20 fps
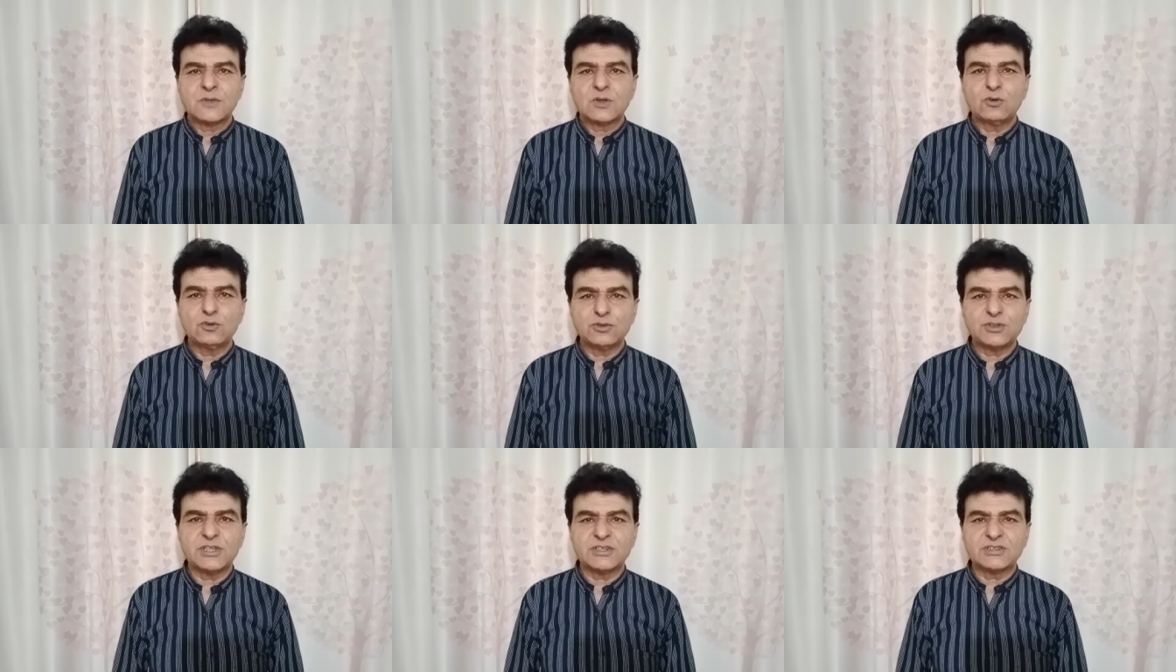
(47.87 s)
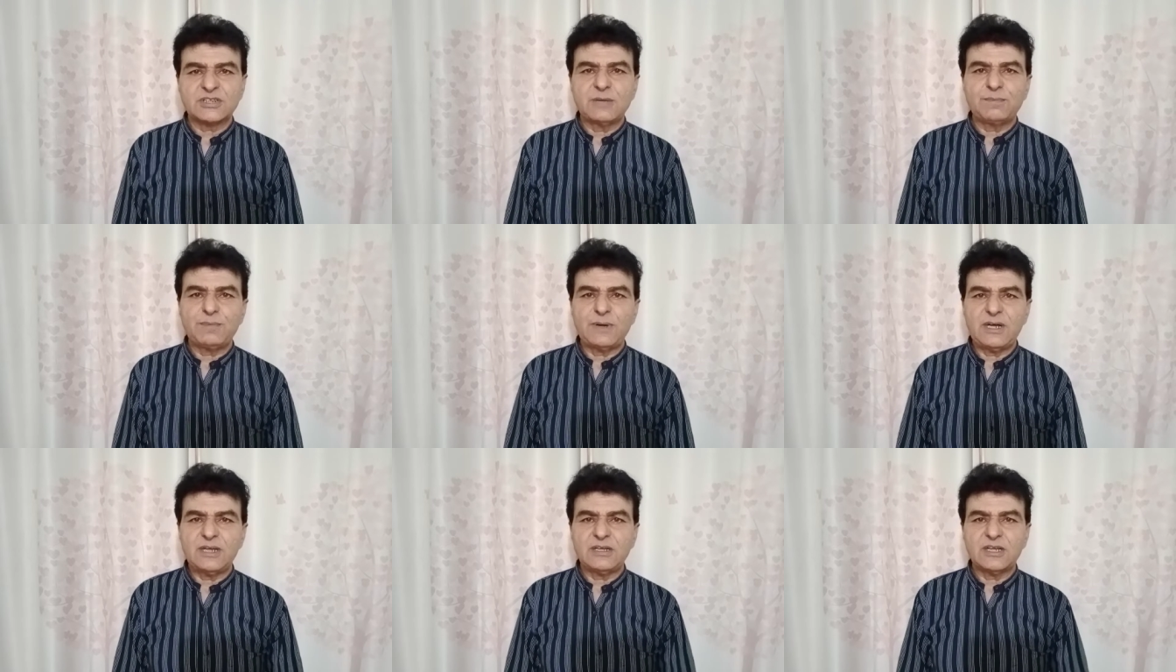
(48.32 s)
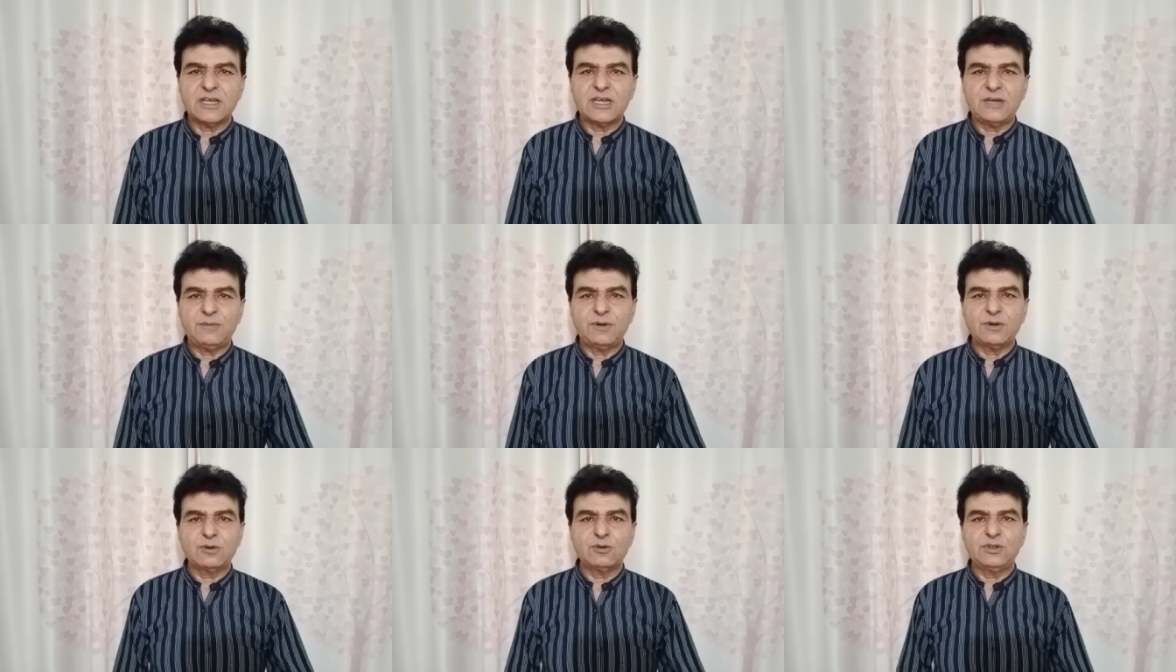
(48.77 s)
कुछ अर्सा पहले
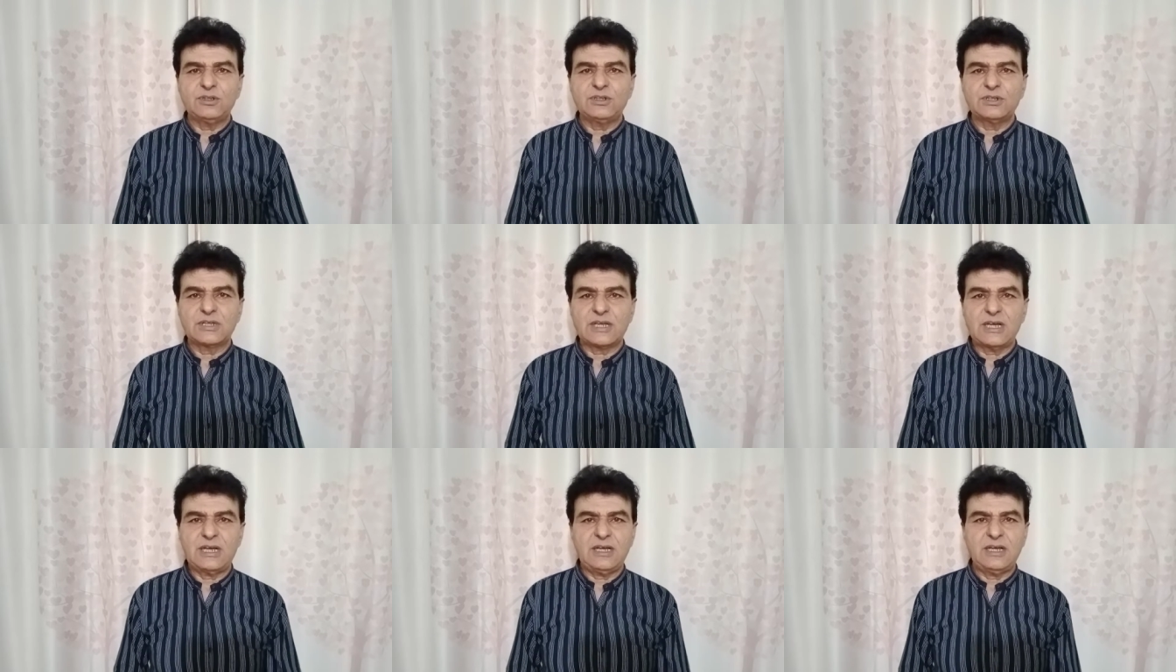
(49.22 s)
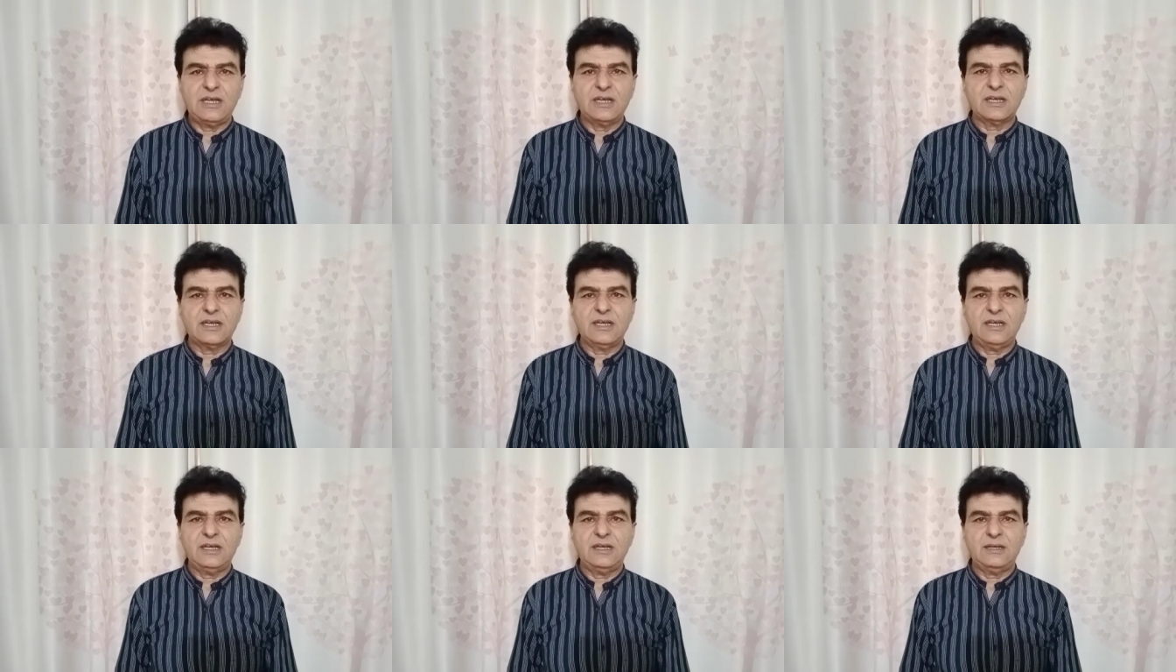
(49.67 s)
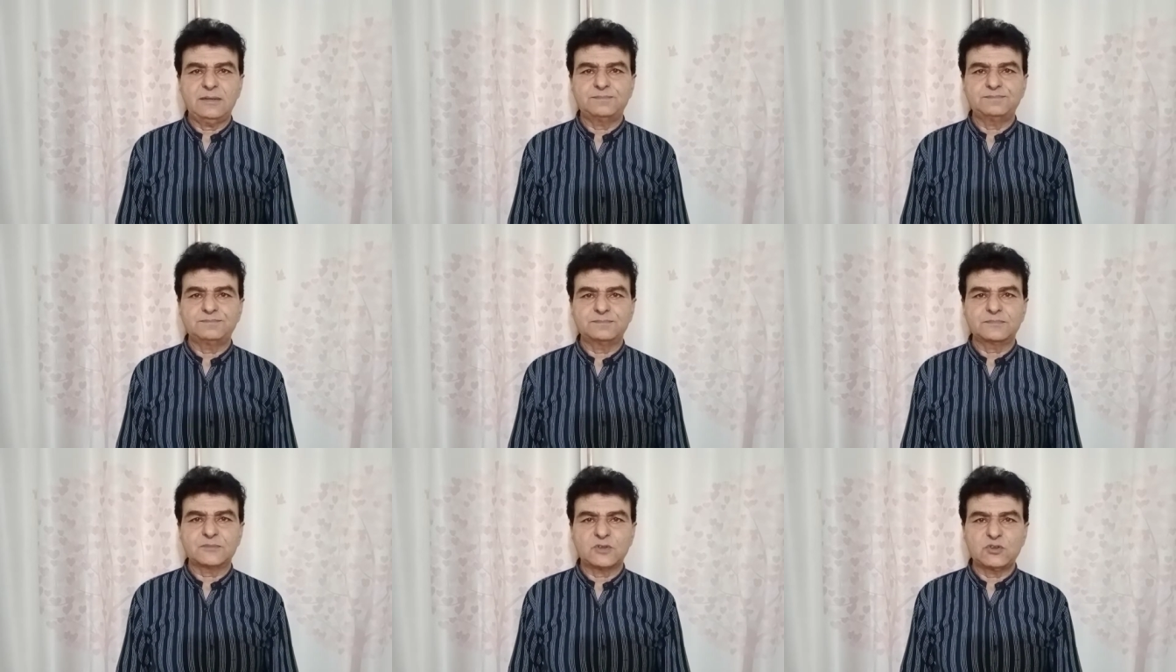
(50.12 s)
तकरीबन कोई कह लें कि
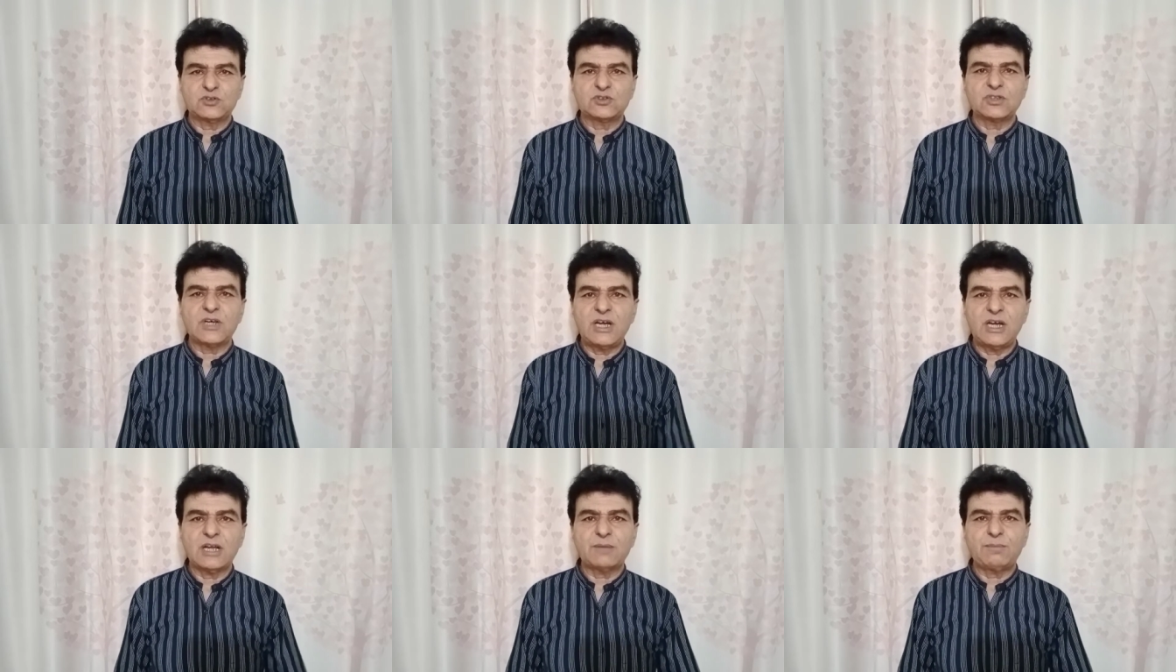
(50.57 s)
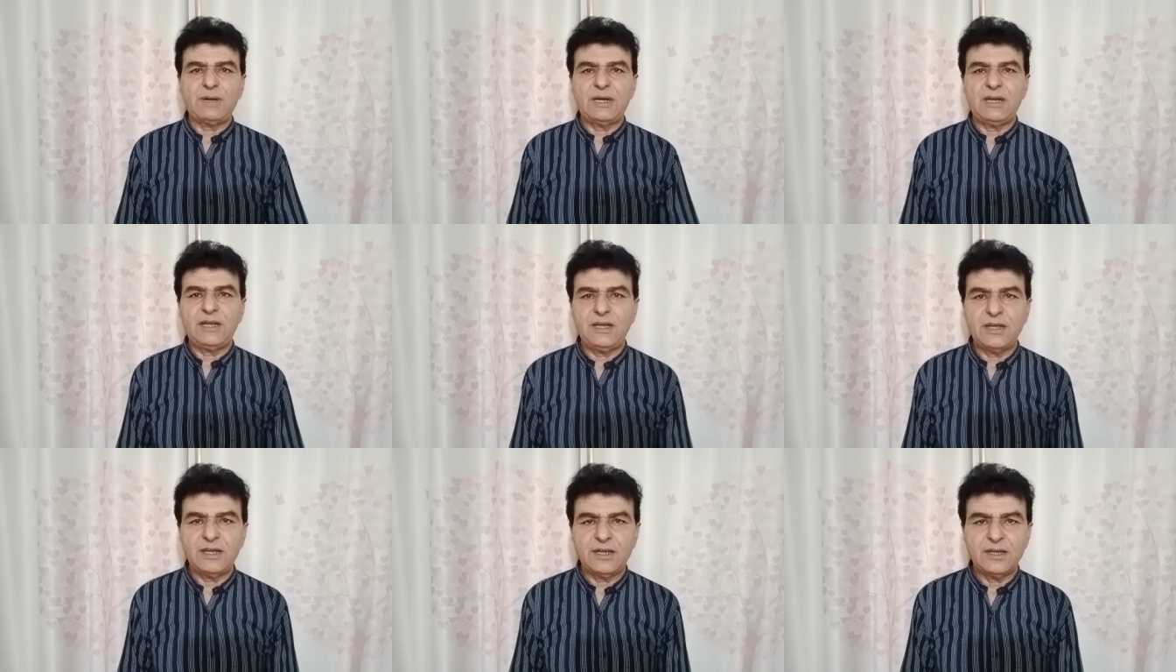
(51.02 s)
कुछ साल पहले